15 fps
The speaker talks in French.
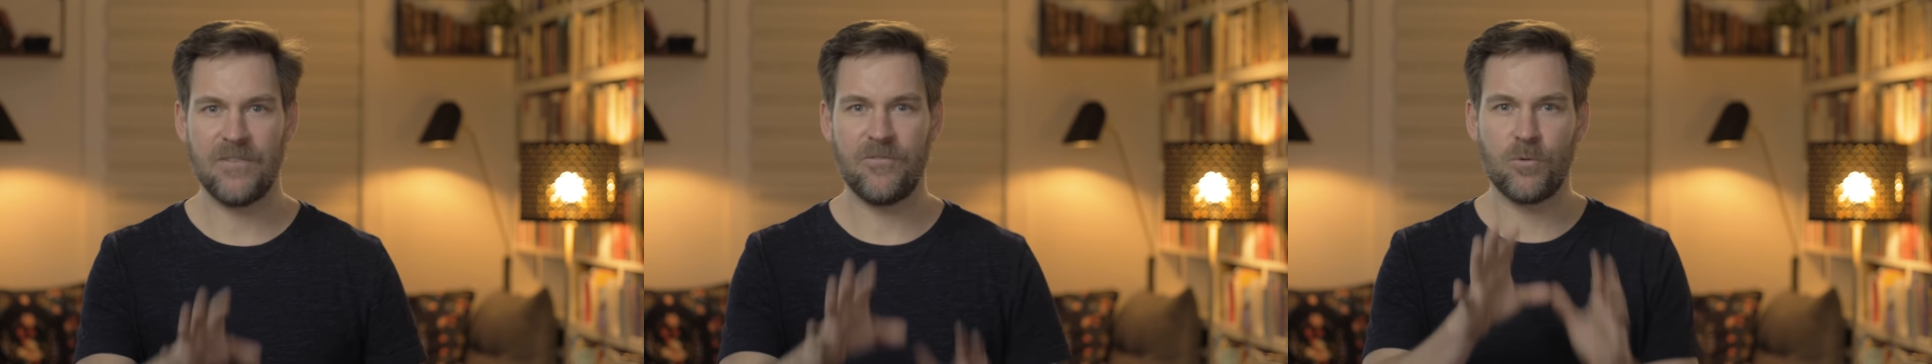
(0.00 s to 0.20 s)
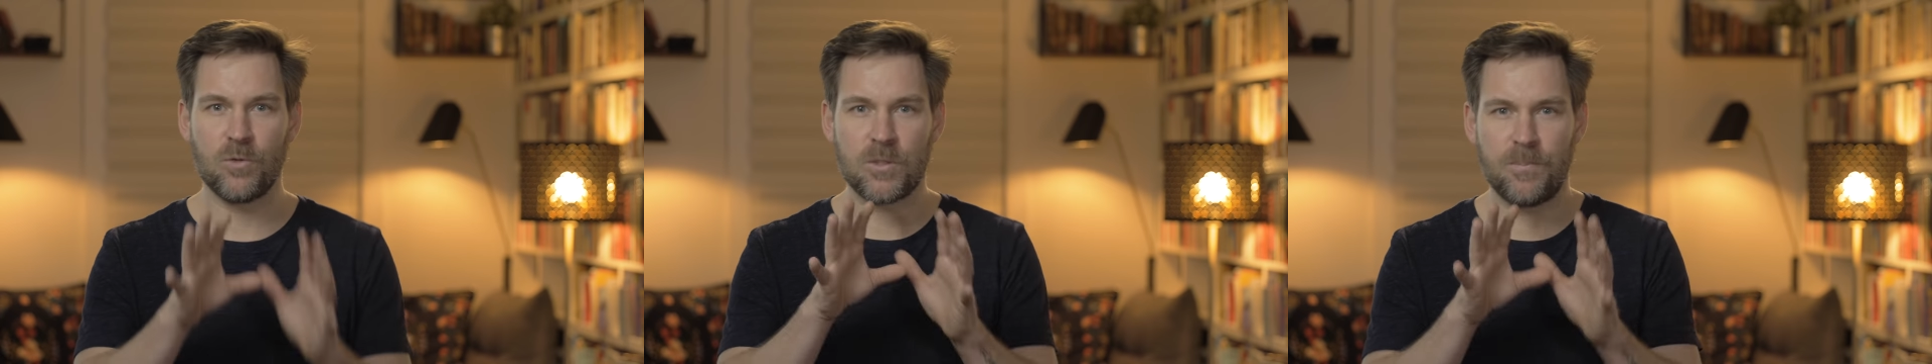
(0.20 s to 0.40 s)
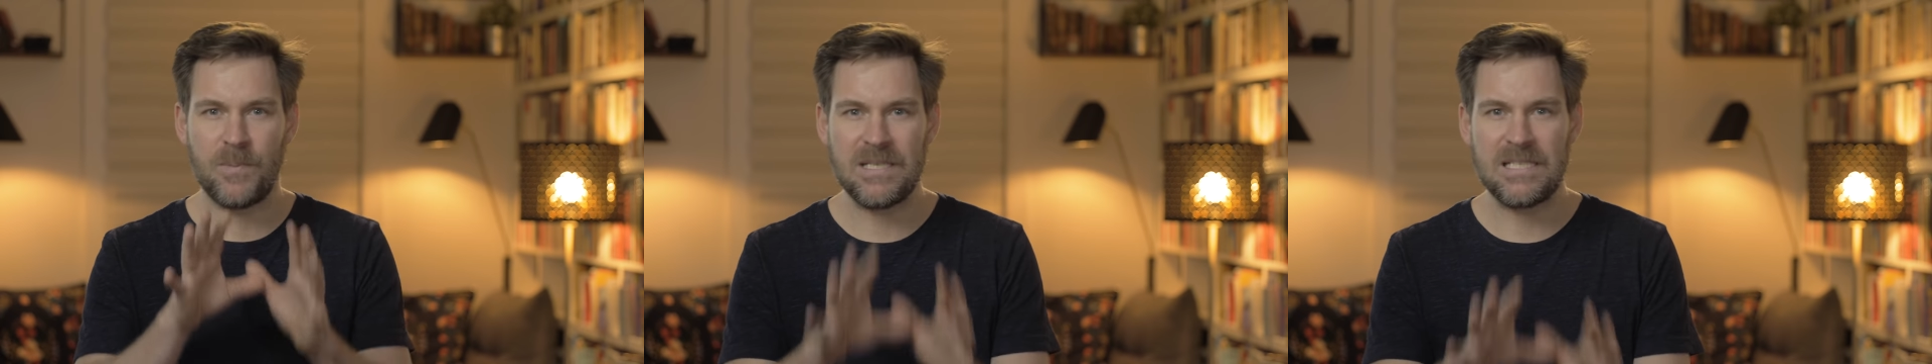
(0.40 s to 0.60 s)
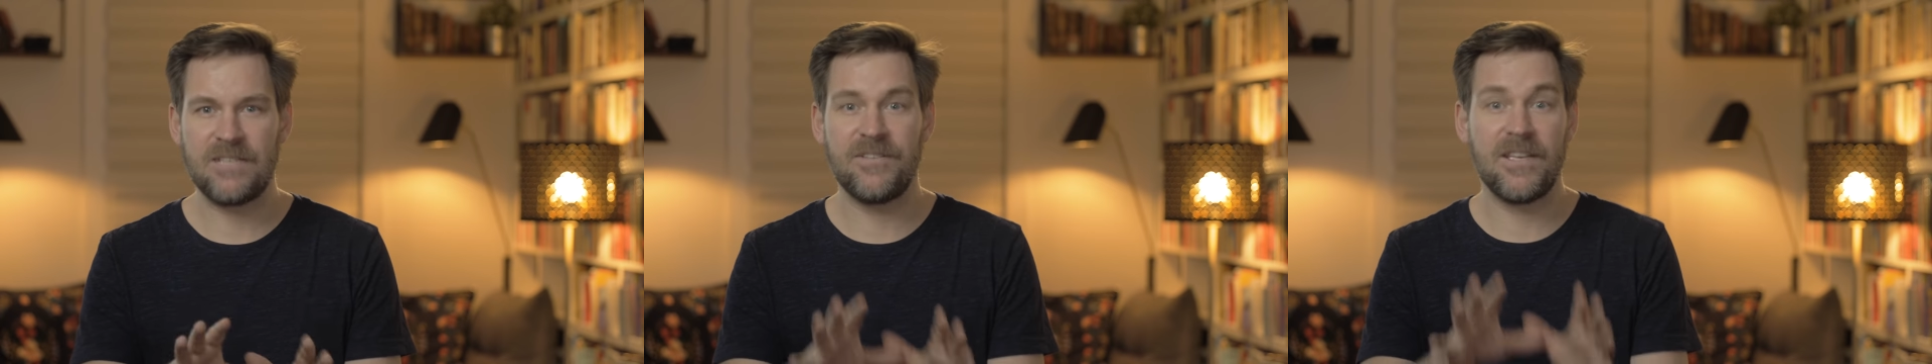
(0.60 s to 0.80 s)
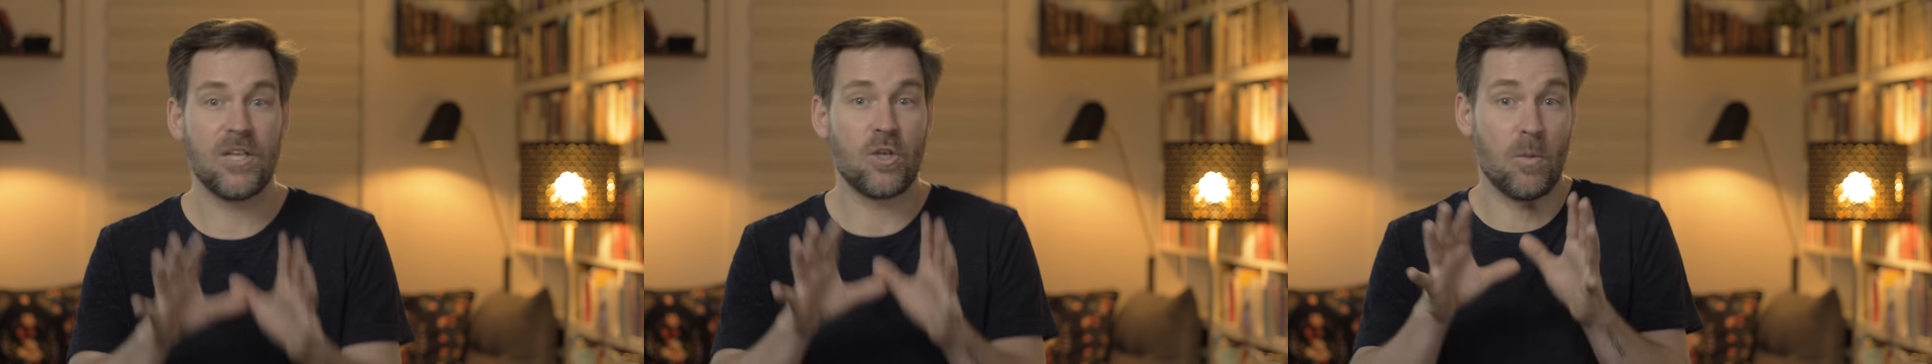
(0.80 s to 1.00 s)
il faut
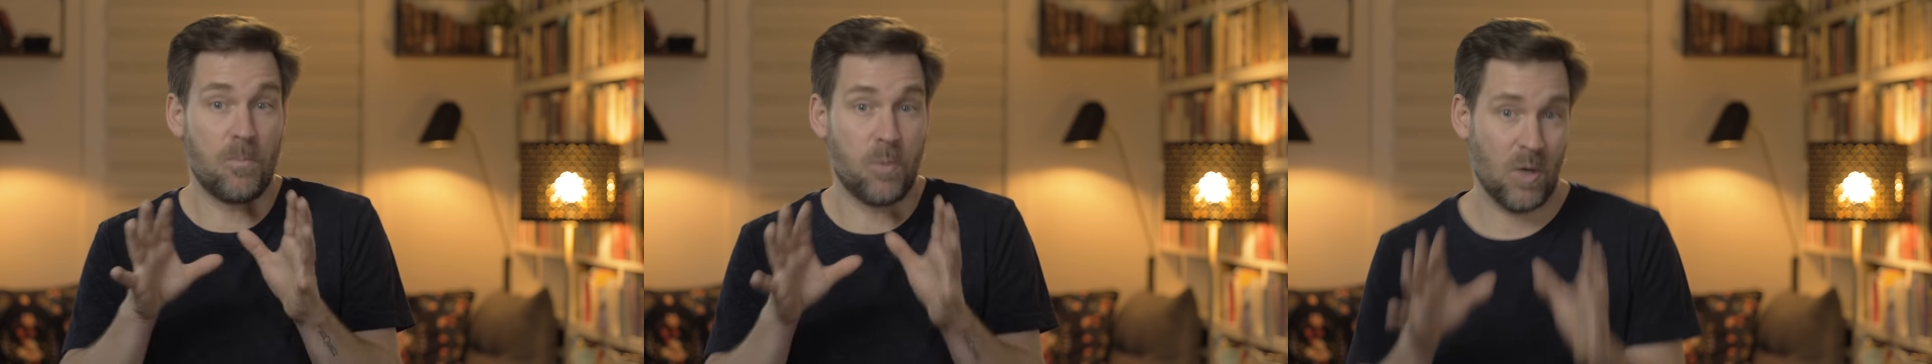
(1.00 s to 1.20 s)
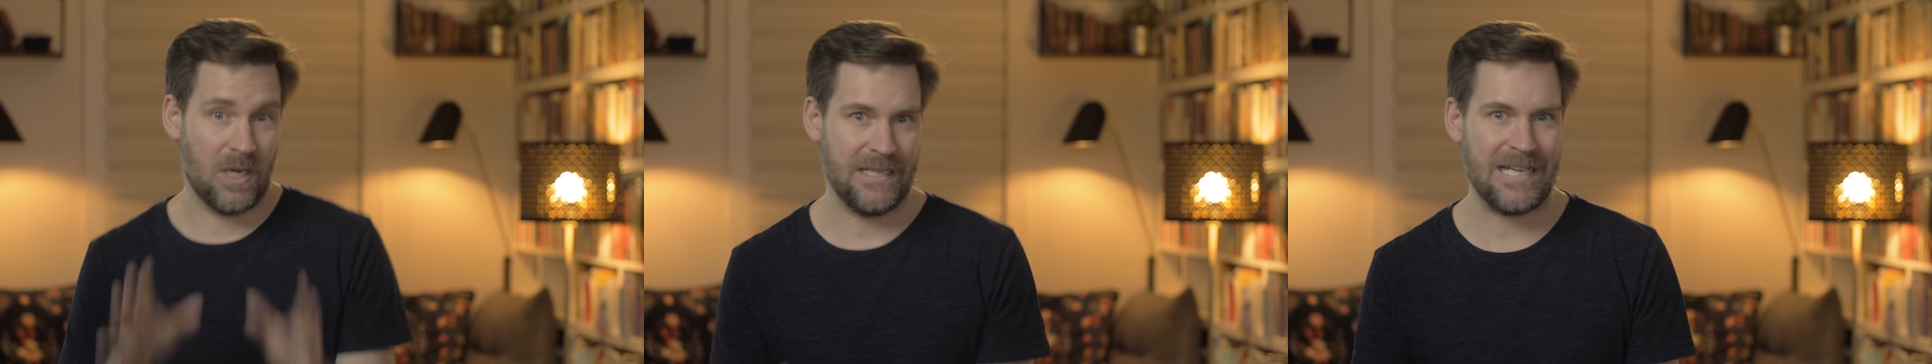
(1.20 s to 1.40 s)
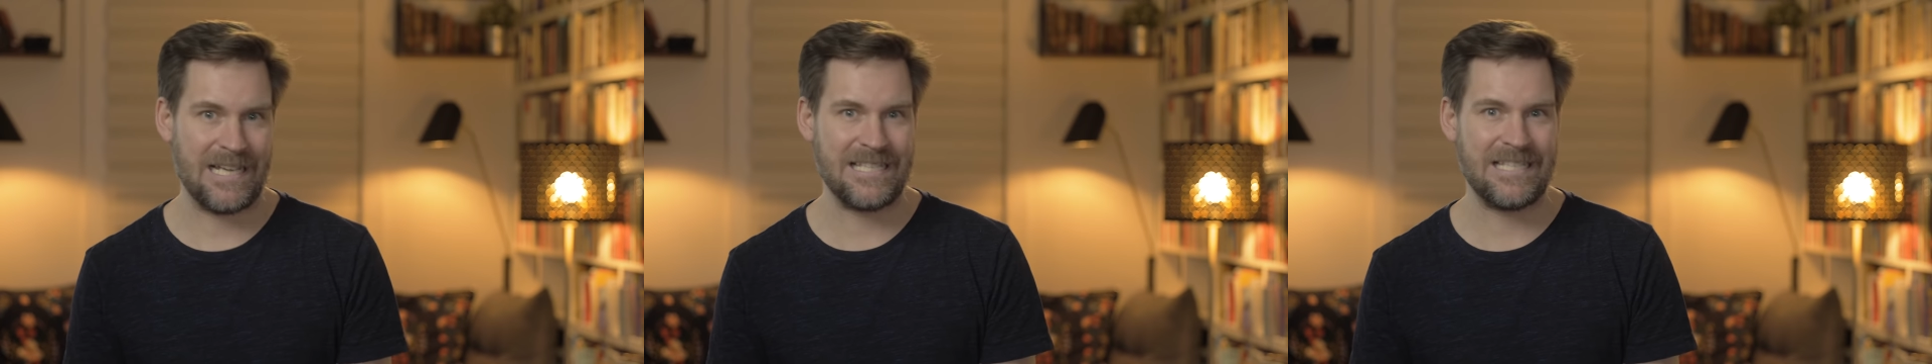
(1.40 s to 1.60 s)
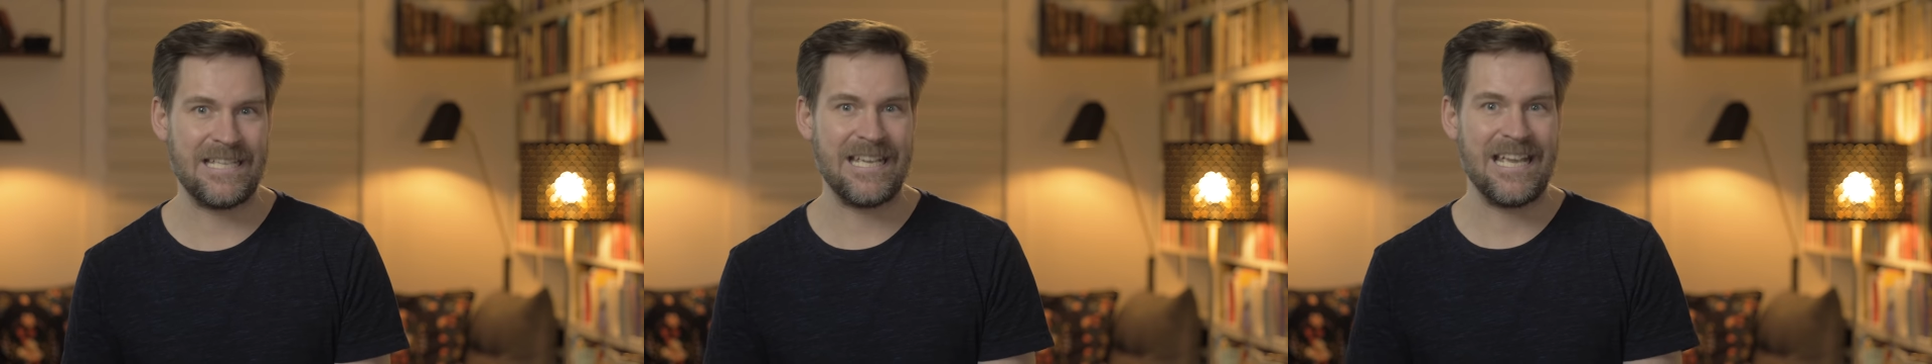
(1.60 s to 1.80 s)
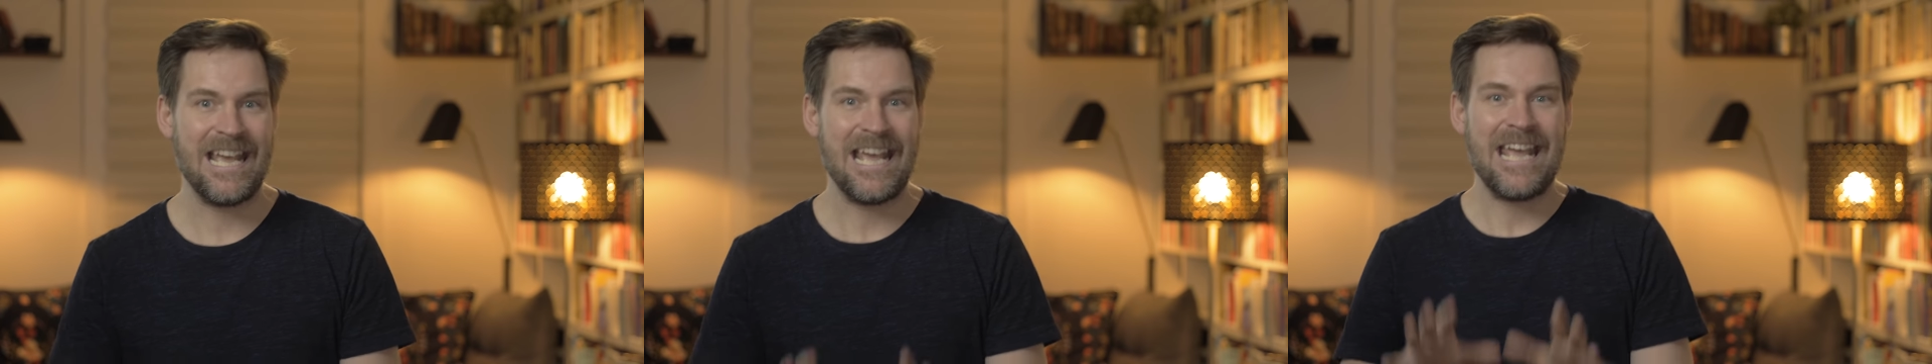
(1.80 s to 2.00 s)
spécifier que pour les
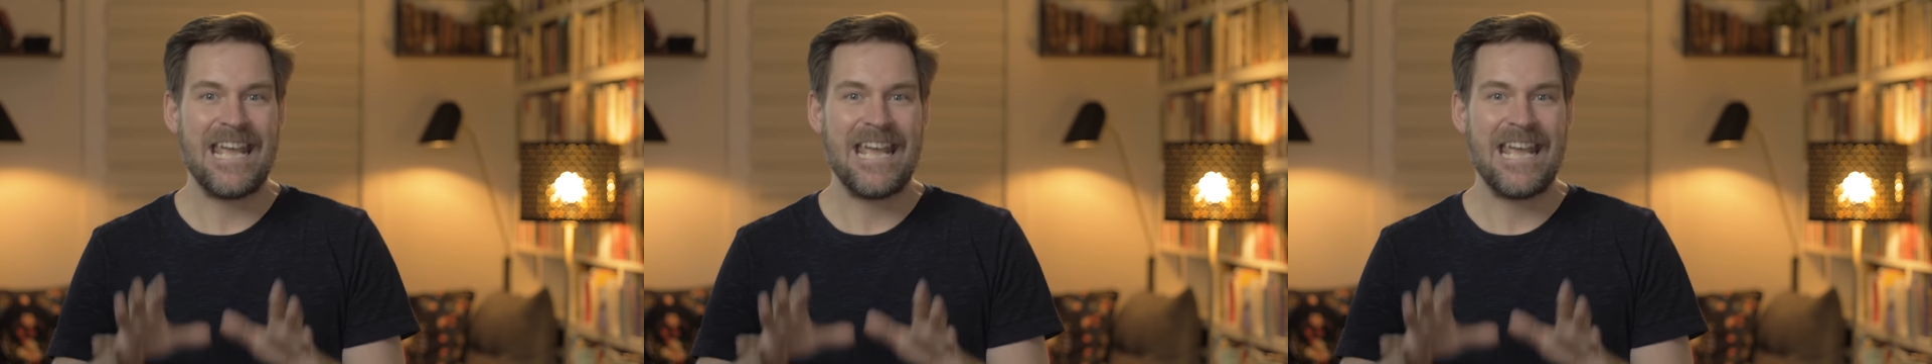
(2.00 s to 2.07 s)
nazis,